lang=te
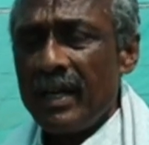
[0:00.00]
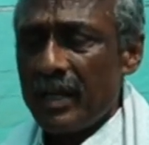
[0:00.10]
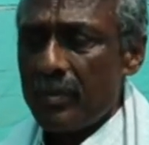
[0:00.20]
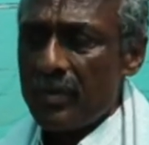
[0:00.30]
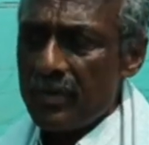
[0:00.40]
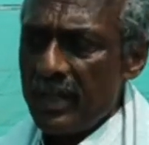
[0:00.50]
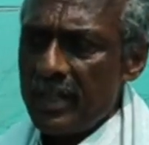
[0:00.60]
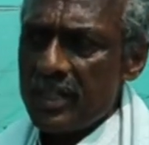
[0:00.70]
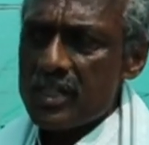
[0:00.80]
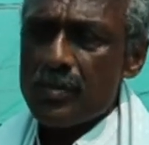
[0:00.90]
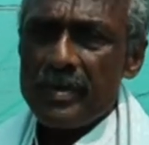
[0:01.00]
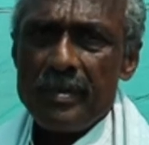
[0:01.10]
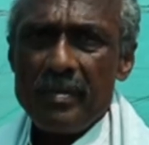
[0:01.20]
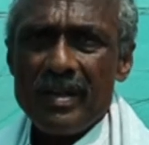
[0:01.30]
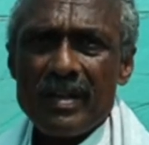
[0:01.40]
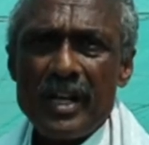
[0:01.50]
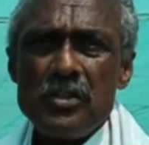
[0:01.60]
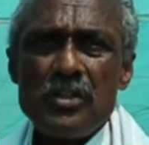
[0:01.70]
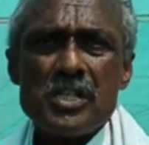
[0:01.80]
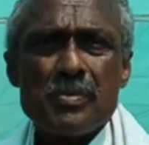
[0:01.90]
రేపు రొద్దునే తీసుకుపోయి
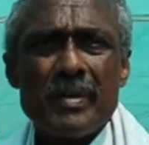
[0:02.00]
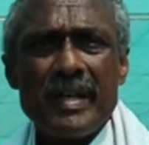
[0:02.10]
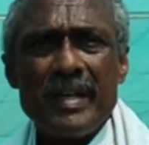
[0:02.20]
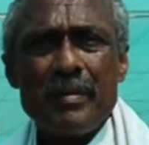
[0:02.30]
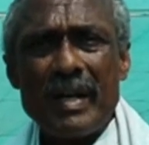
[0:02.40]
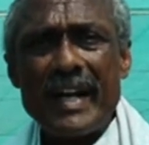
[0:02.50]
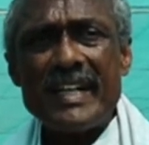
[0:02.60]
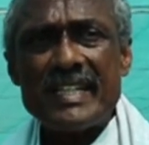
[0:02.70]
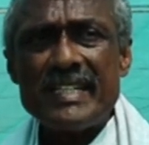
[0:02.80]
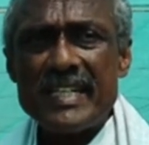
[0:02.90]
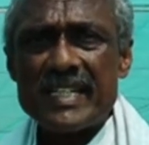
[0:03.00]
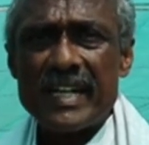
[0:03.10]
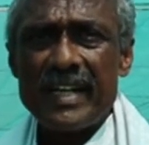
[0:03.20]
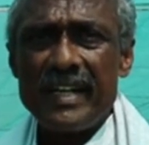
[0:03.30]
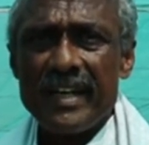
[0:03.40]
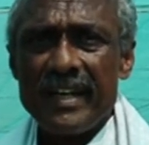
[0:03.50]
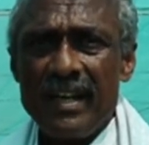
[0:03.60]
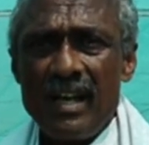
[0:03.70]
రైతు తీసుకుపోయి ప్లాంటేషన్ చేసినాడంటే